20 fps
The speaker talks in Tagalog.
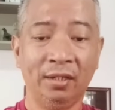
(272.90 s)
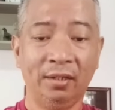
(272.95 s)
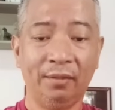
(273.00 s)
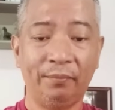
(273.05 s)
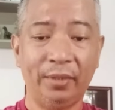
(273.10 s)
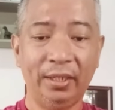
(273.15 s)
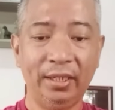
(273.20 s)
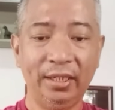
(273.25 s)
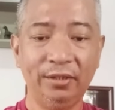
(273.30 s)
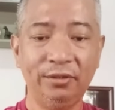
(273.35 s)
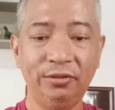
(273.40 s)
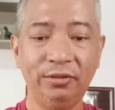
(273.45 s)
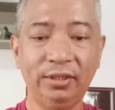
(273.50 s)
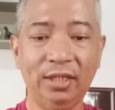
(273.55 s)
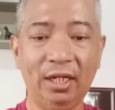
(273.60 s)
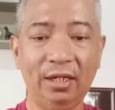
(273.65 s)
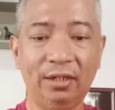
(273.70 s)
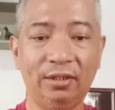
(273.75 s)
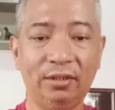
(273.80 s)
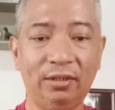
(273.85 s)

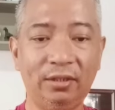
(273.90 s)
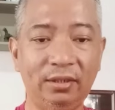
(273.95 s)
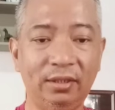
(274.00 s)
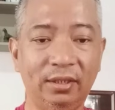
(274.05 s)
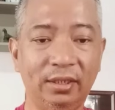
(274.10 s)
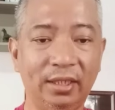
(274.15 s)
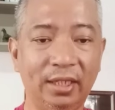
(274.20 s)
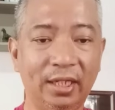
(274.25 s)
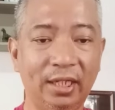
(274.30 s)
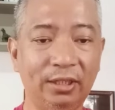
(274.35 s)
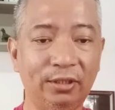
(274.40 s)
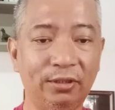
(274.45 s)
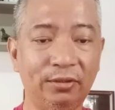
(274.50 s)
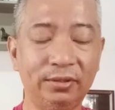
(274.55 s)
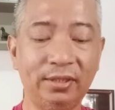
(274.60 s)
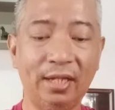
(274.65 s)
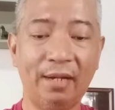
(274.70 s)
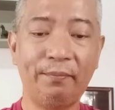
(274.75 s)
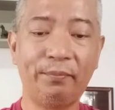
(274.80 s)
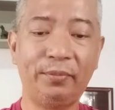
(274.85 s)
Panigunda ko, itong
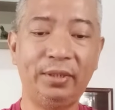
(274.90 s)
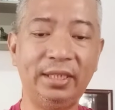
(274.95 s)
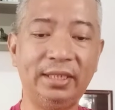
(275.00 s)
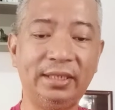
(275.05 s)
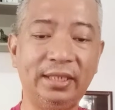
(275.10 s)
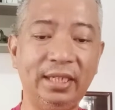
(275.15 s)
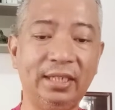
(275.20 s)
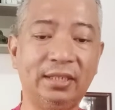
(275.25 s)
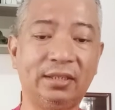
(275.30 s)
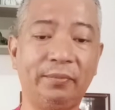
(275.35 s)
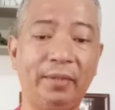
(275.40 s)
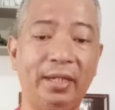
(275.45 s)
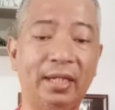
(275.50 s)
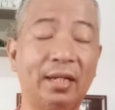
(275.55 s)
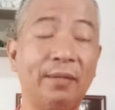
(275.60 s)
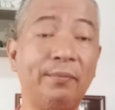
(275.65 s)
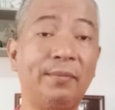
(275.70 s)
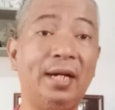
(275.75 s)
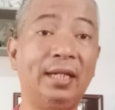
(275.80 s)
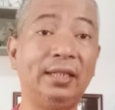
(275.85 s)
number 6 may
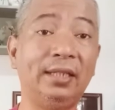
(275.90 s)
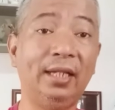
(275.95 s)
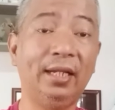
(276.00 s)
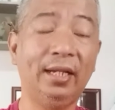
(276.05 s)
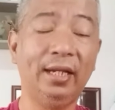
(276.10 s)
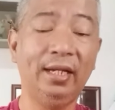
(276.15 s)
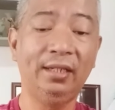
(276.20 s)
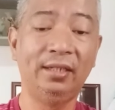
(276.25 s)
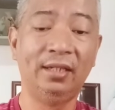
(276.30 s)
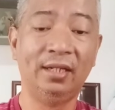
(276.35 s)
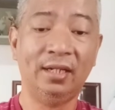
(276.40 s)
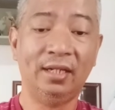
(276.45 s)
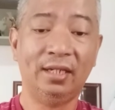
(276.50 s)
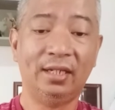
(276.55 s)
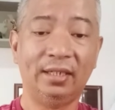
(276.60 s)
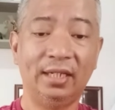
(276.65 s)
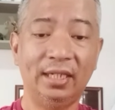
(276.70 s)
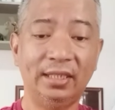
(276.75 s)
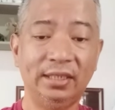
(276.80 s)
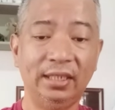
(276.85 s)
remate rin
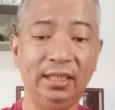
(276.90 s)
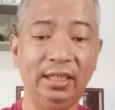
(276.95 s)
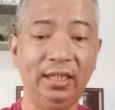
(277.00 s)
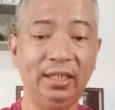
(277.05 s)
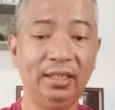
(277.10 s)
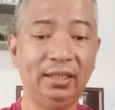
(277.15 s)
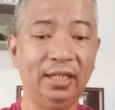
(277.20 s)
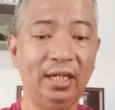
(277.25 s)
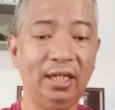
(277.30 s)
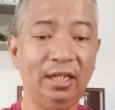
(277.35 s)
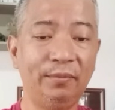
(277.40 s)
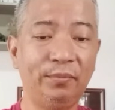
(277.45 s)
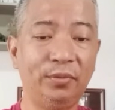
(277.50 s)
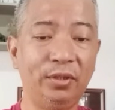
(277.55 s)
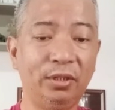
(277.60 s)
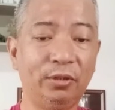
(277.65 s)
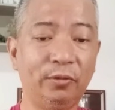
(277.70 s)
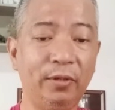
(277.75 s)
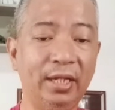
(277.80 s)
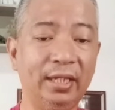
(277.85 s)
na si
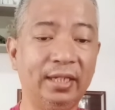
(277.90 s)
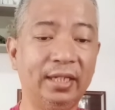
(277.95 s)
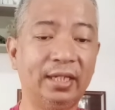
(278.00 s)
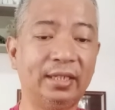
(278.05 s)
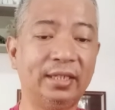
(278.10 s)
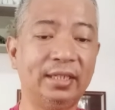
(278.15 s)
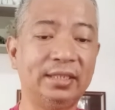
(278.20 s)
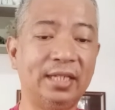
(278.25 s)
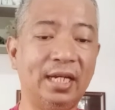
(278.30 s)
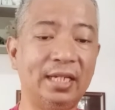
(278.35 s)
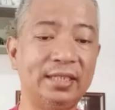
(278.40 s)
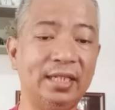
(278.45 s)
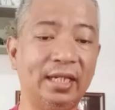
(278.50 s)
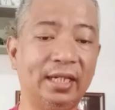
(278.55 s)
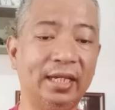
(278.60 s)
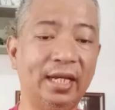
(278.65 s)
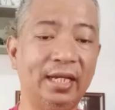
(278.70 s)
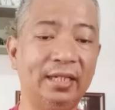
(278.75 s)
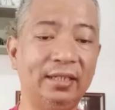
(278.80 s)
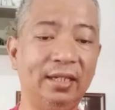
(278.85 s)
Indelible Quaker na
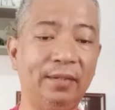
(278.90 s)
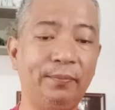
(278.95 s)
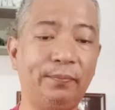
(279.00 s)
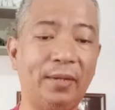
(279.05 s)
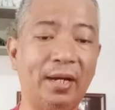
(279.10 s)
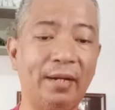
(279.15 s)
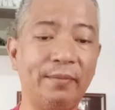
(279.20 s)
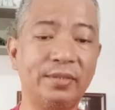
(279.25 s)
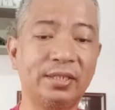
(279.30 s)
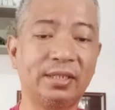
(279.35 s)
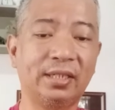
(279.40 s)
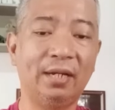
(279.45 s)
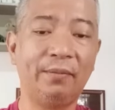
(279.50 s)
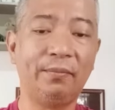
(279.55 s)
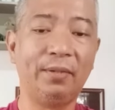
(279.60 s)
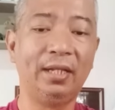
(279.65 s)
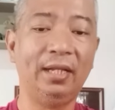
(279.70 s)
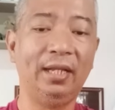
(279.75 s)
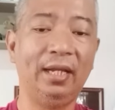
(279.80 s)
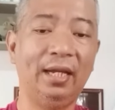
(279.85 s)
sasakyan ni Pabs
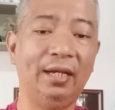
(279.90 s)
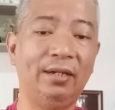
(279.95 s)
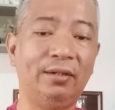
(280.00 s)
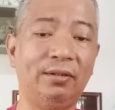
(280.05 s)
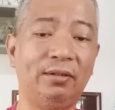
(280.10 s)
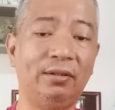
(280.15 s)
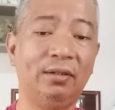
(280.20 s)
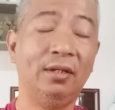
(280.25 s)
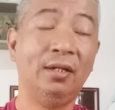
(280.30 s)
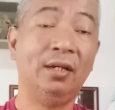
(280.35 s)
Caballero.